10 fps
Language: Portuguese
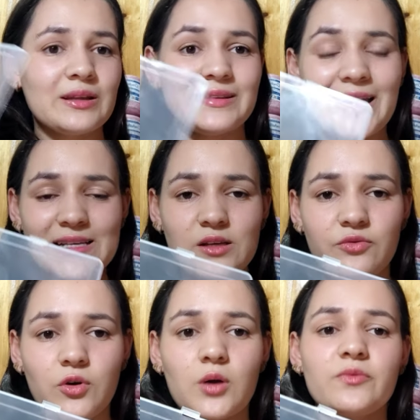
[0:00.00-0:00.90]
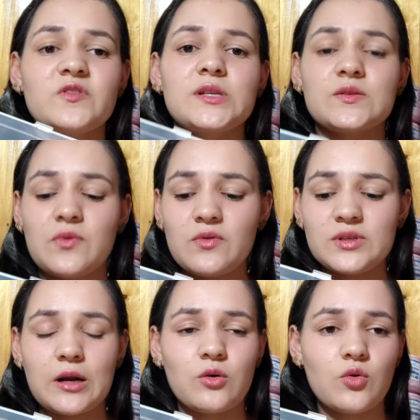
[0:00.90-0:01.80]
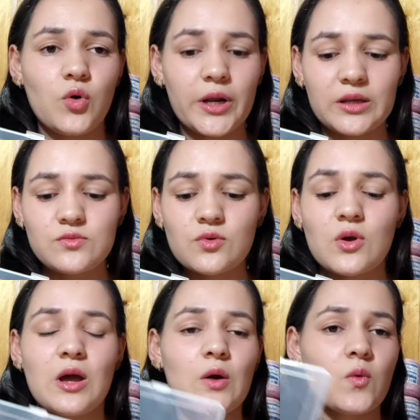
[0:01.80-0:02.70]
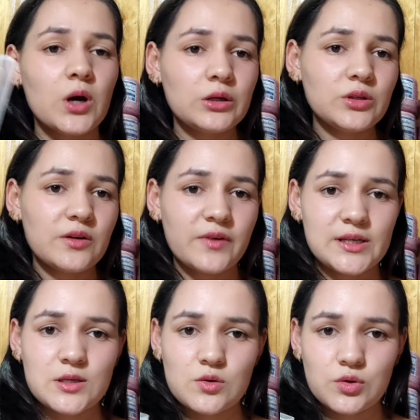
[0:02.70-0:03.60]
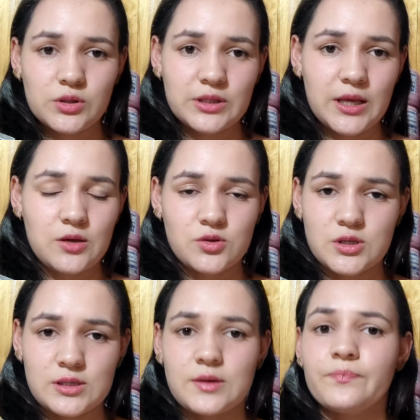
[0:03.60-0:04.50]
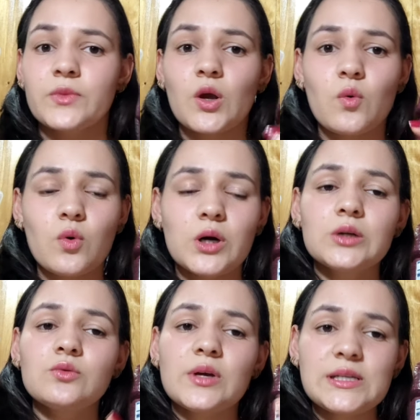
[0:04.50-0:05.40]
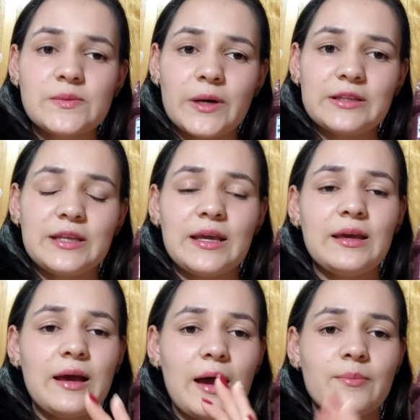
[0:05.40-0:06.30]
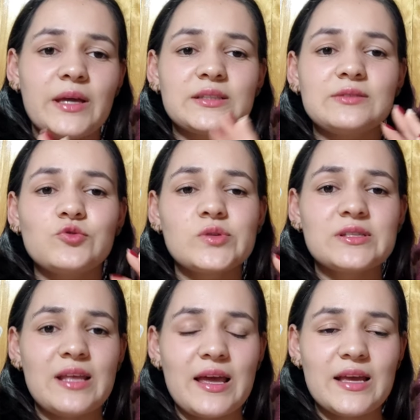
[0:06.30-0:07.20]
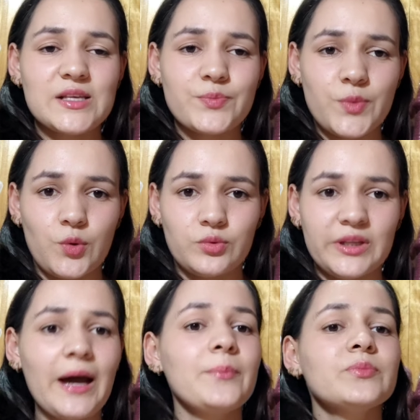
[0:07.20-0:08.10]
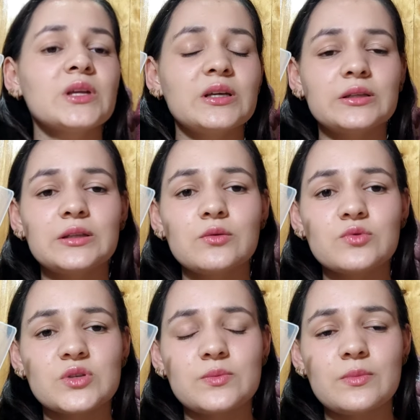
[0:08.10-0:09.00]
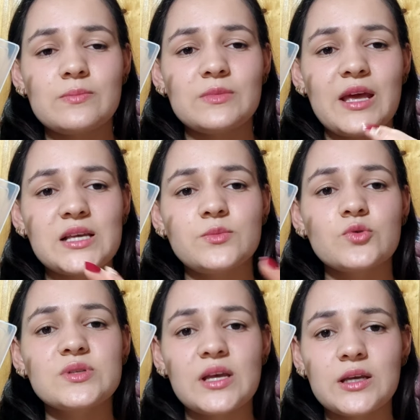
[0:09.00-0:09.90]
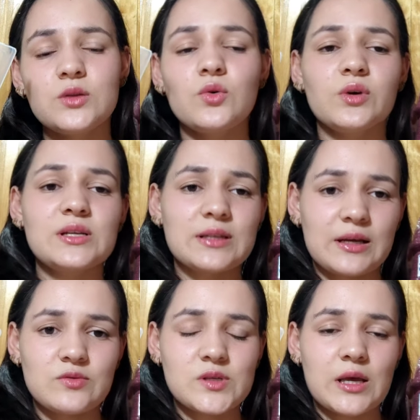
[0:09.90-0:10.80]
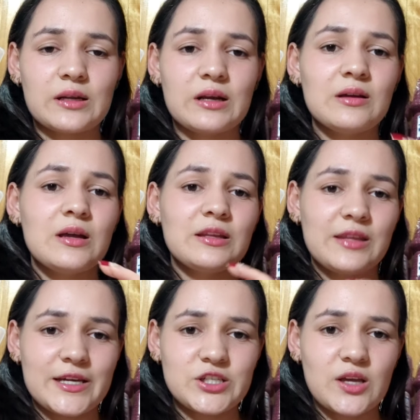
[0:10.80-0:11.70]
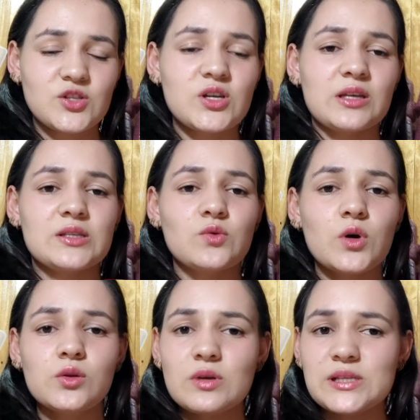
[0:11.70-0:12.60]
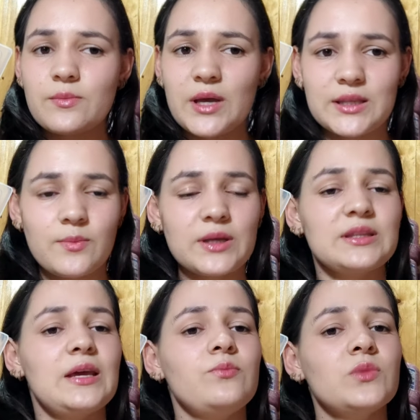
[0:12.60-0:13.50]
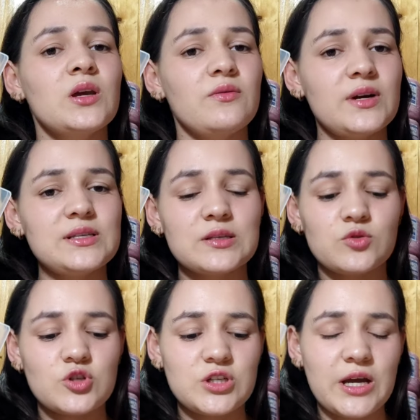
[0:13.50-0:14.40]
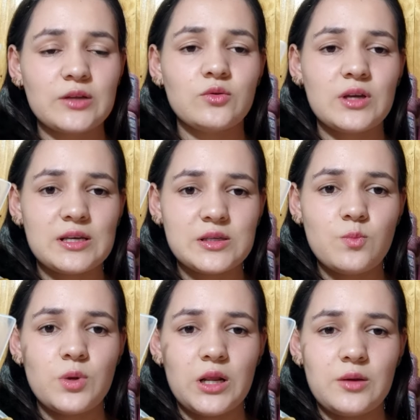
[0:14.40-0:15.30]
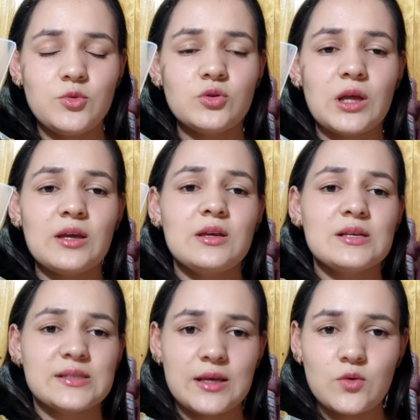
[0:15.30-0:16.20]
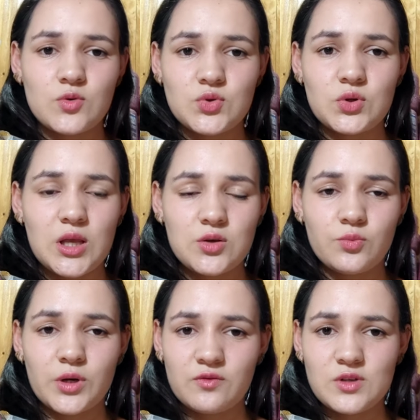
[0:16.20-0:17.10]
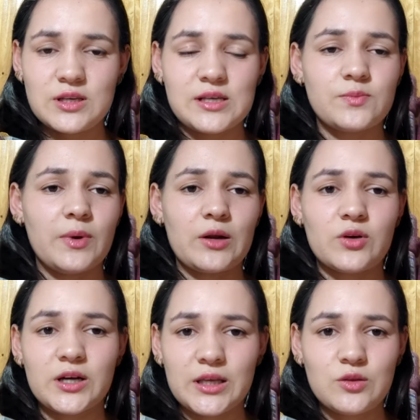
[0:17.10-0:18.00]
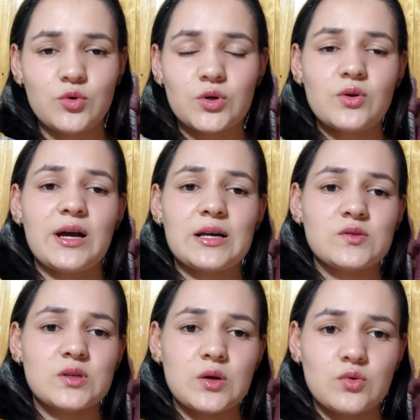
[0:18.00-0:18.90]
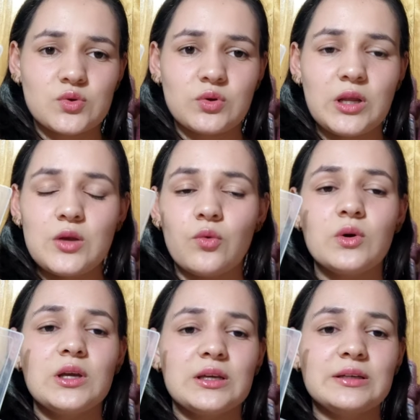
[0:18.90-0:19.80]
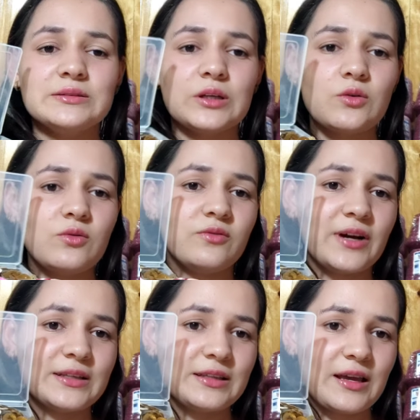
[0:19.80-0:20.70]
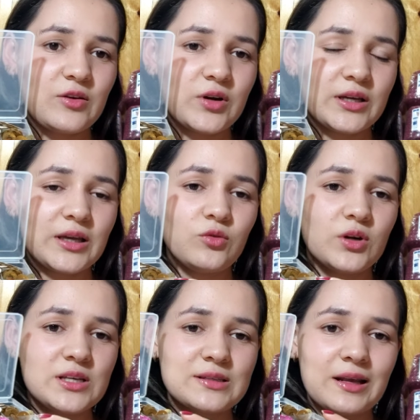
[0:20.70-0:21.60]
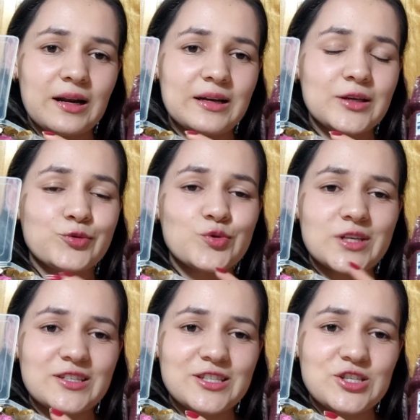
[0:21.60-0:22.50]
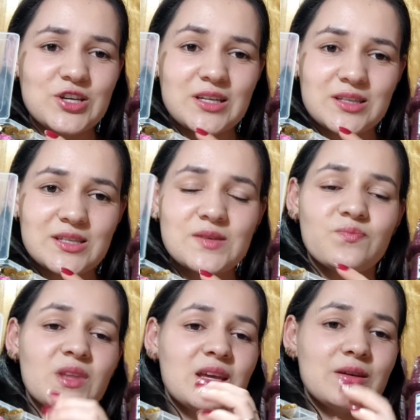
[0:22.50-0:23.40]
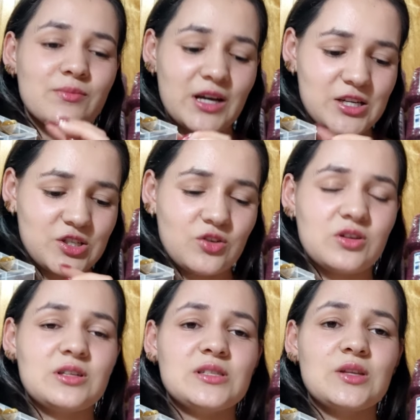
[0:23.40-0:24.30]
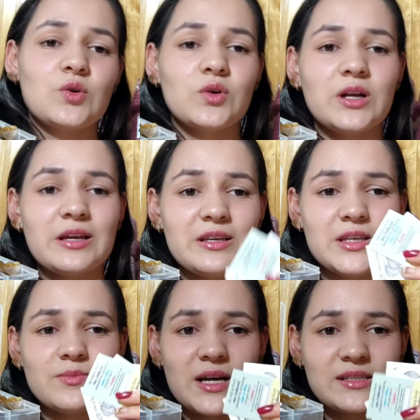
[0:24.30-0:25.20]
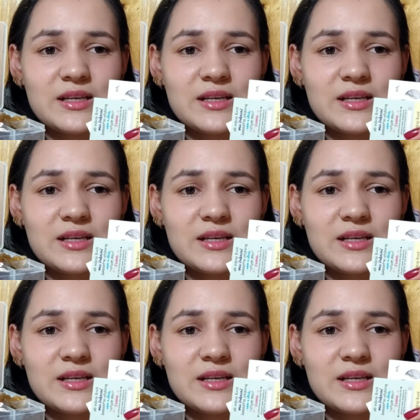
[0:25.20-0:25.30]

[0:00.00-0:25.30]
Dessa forma, vocês vão estar concorrendo. Quando que vai ser o sorteio, Gizzy? quando eles bater a meta dos 10 mil, tá? Então, dos 10 mil seguidores lá no Instagram da Já Etiquetas. Quando essa meta bater, vai ser sorteado esse prêmio, né? Sem custo nenhum para vocês, para o ganhador, no caso, sem custo nenhum. Então, vai ter aí o ganhador que estará ganhando 200 etiquetas caixinha organizadora e mais